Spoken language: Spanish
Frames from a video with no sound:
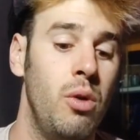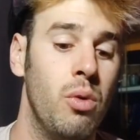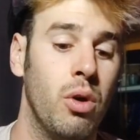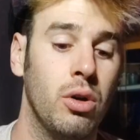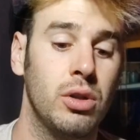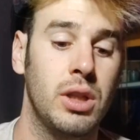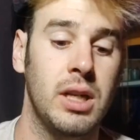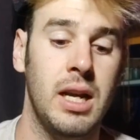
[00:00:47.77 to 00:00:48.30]

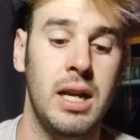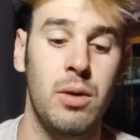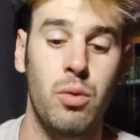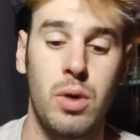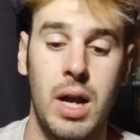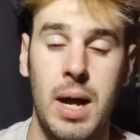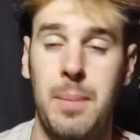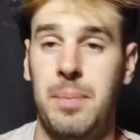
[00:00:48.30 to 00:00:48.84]
Luego Terra
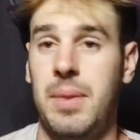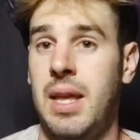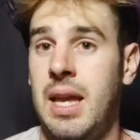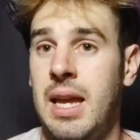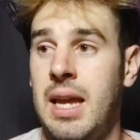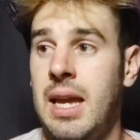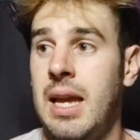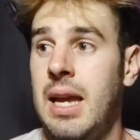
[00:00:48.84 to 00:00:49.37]
Luna,
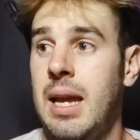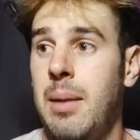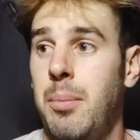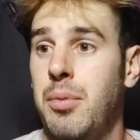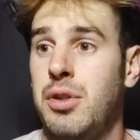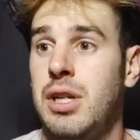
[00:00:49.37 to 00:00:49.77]
eh,